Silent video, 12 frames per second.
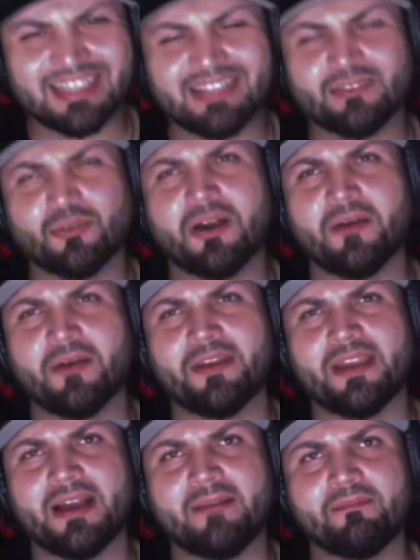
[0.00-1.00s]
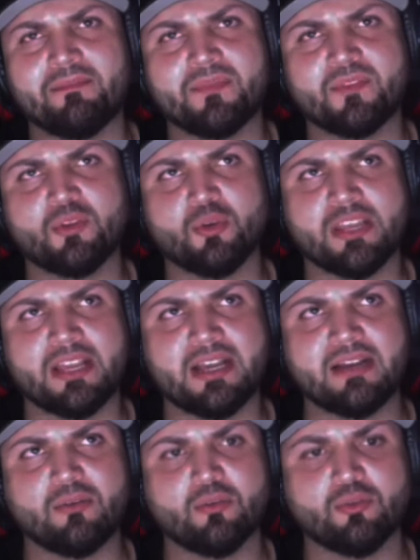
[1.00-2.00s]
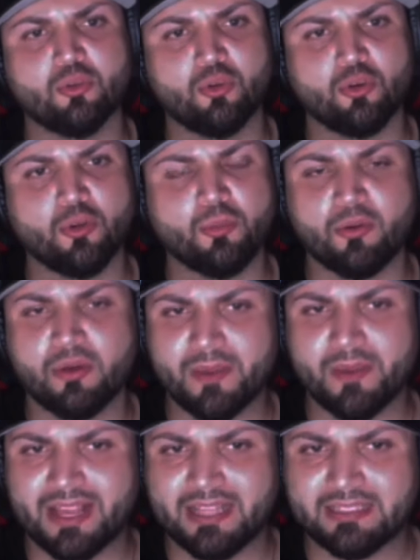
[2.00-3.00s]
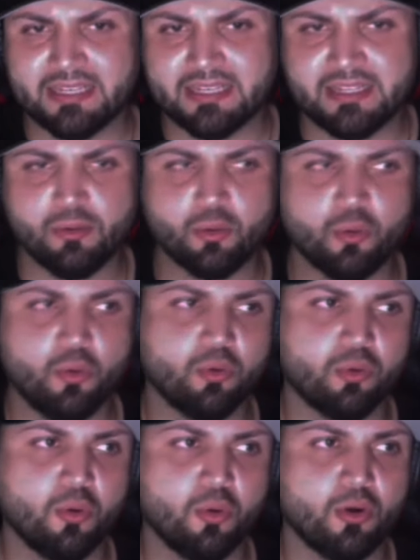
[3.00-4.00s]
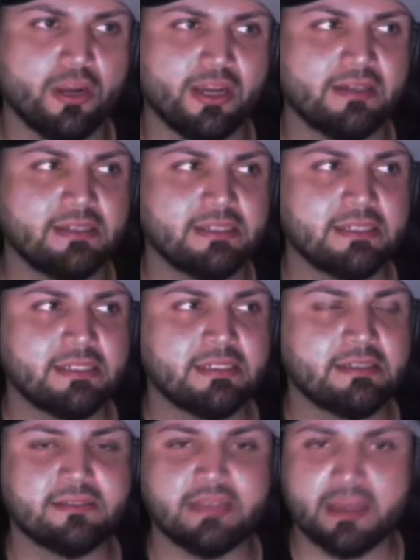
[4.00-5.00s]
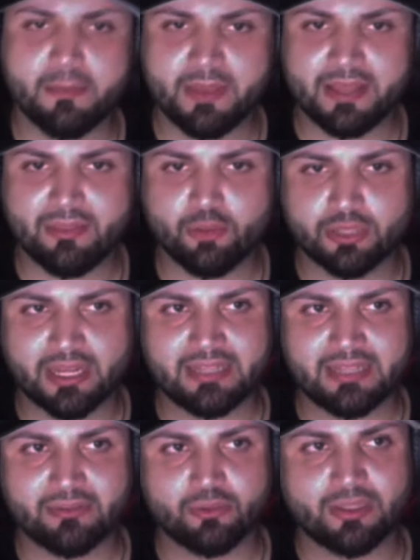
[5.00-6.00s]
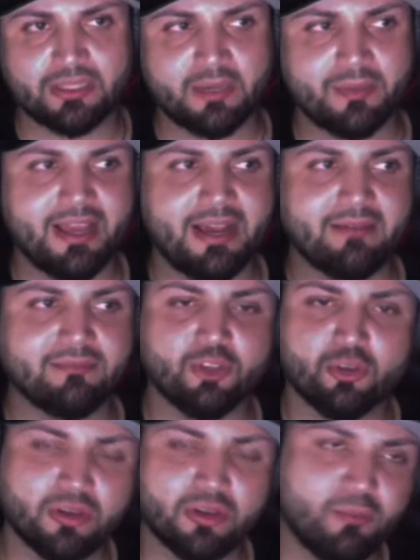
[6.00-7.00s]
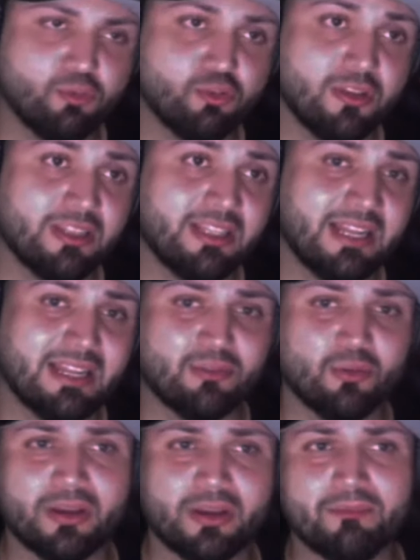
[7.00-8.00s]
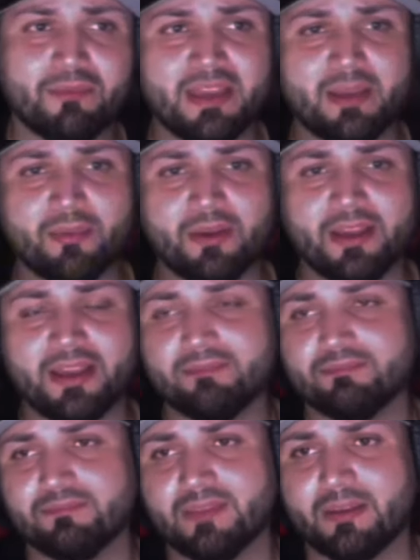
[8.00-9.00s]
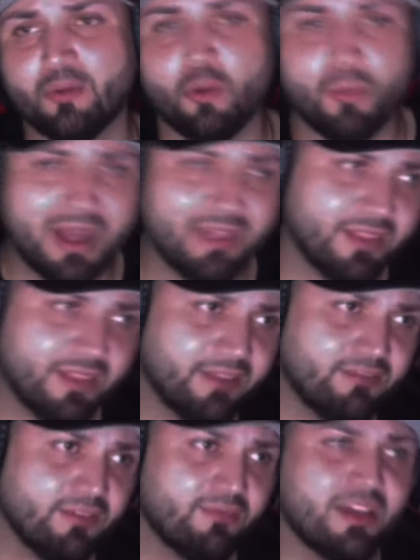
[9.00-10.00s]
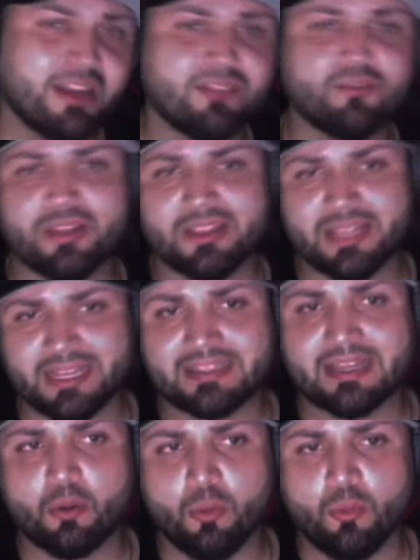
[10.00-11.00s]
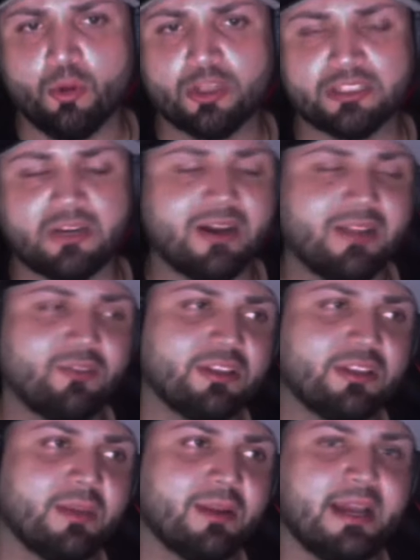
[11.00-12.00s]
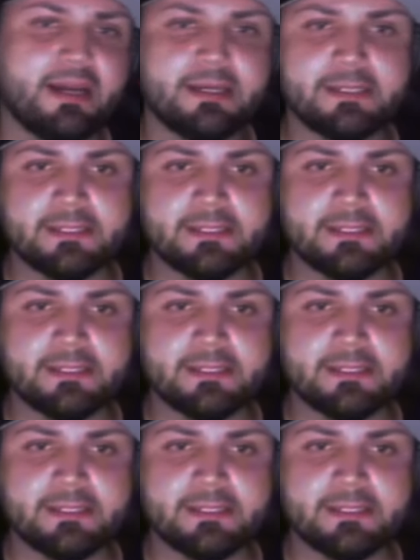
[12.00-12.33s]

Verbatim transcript: que todavía Tony Khan con todos los problemas que ha tenido con Conan, sigue enviando talento a AAA. Yo creo que mucho del talento que envía pues es, Commander, es Jeff Jarrett, son gente que está cómoda trabajando en AAA